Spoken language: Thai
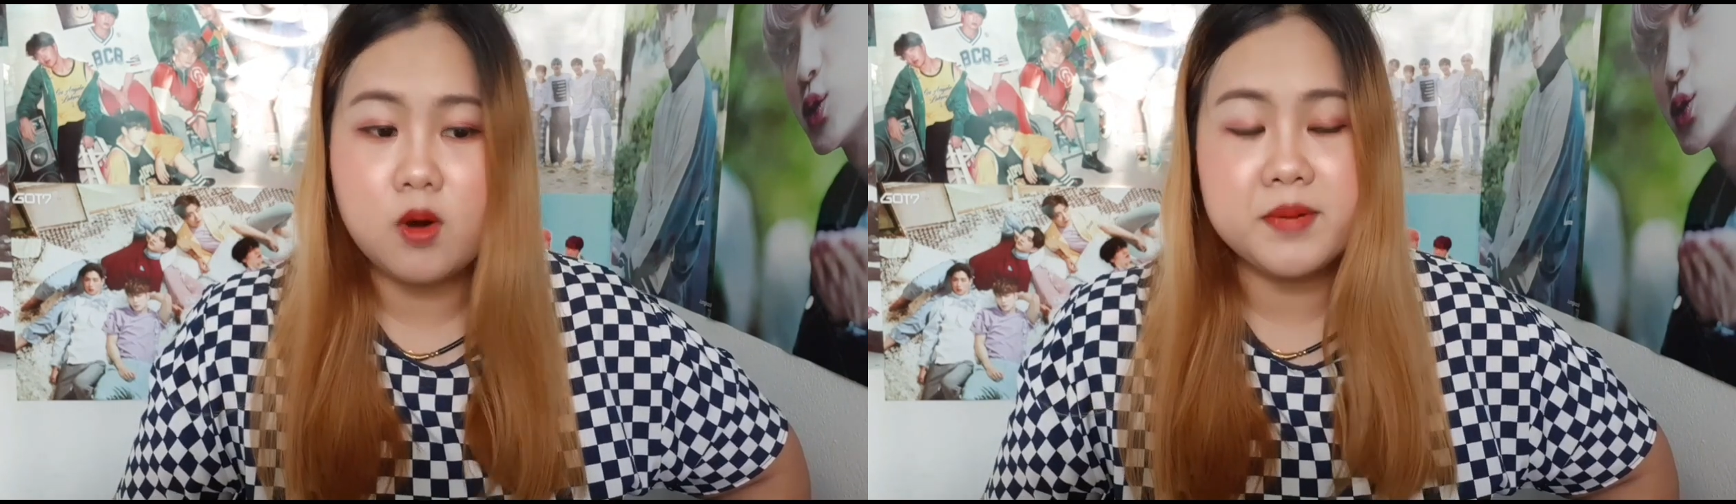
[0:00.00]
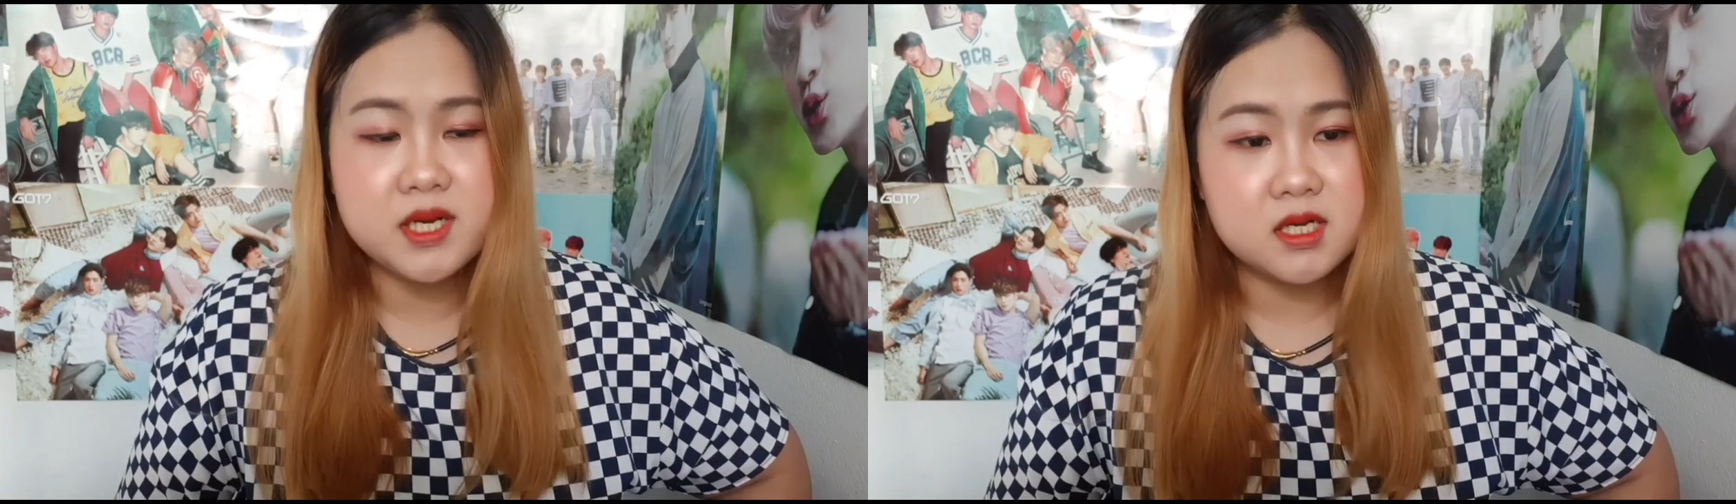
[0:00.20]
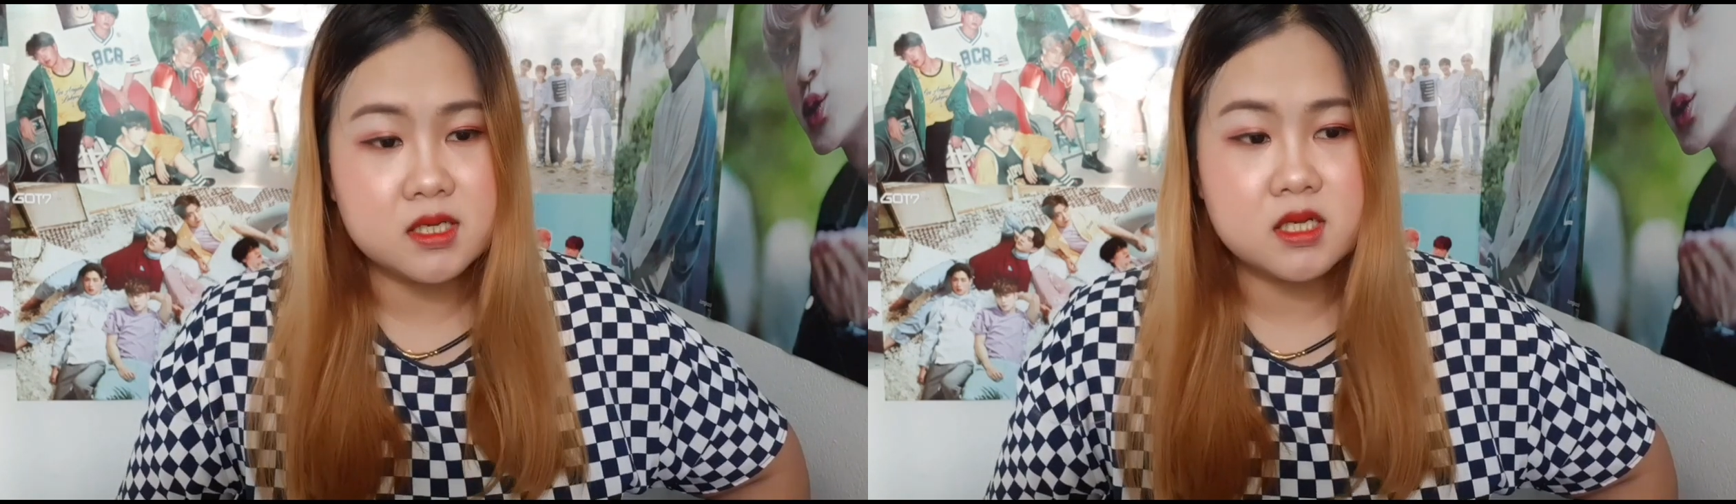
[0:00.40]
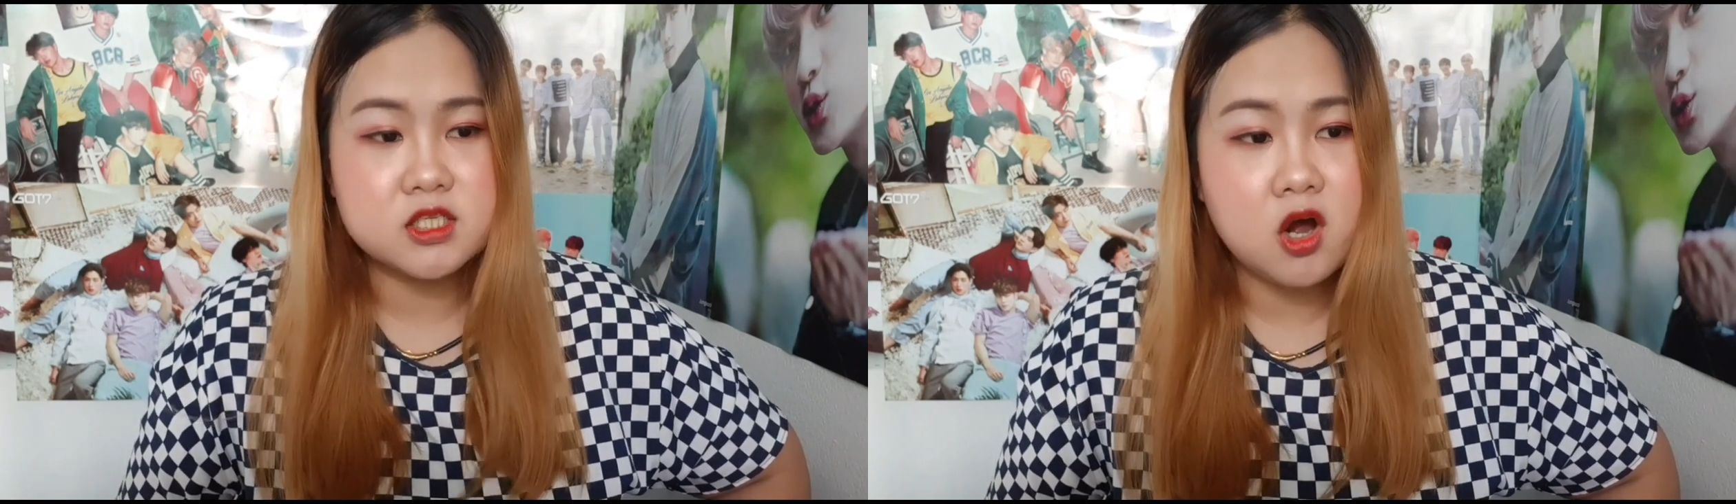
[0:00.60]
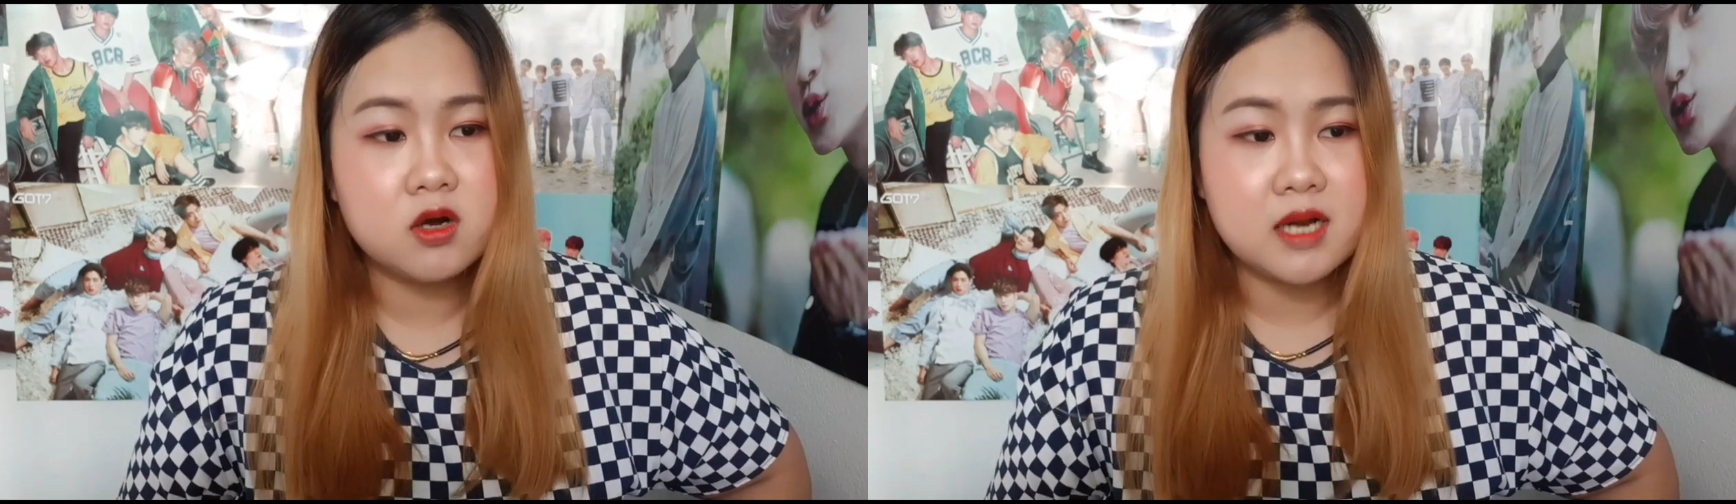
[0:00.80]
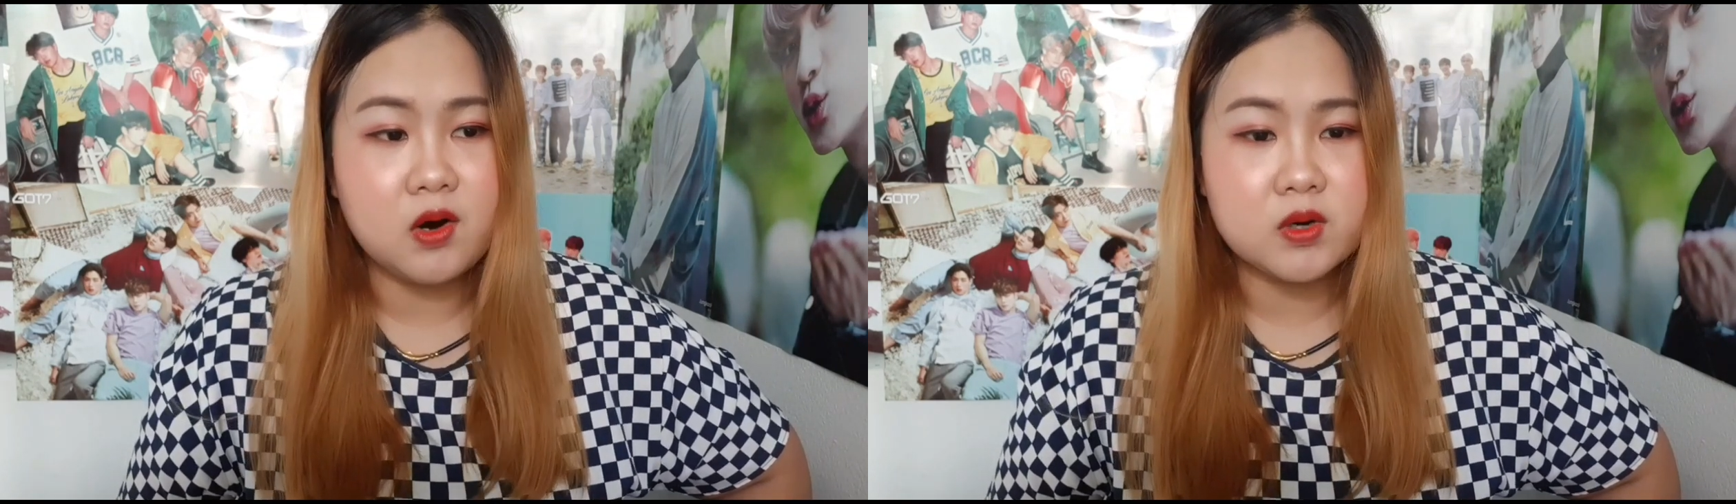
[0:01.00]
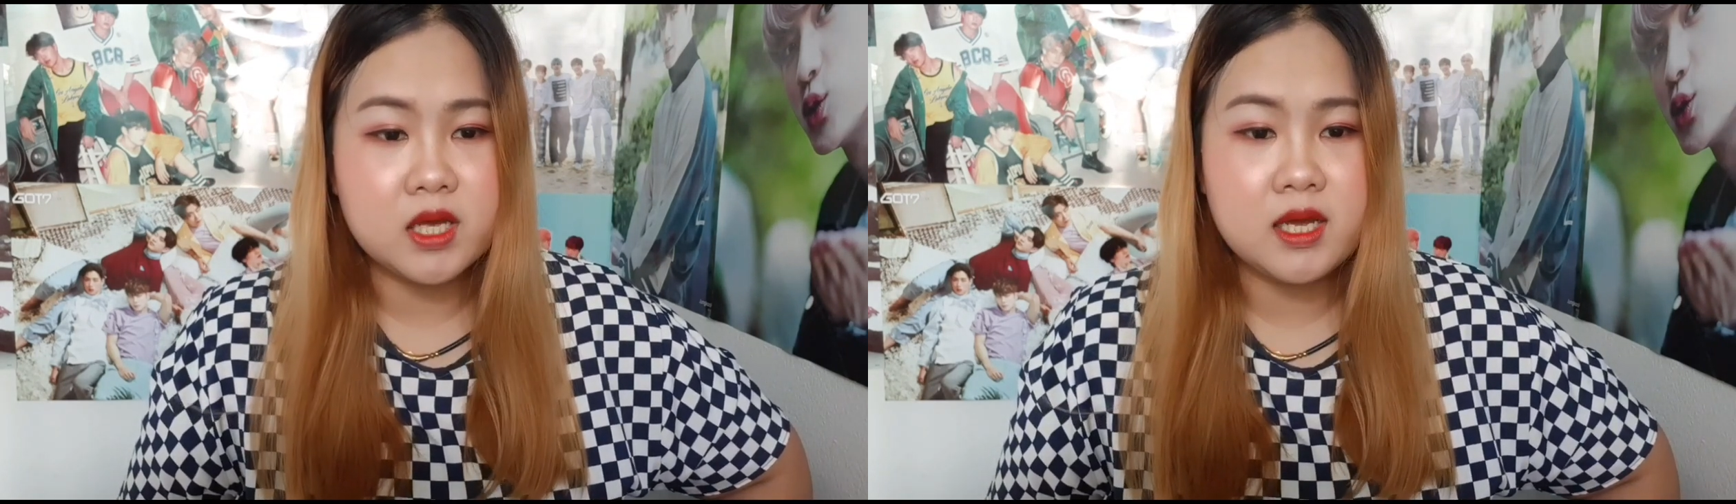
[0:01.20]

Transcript: รวมไปถึงช่องเก่า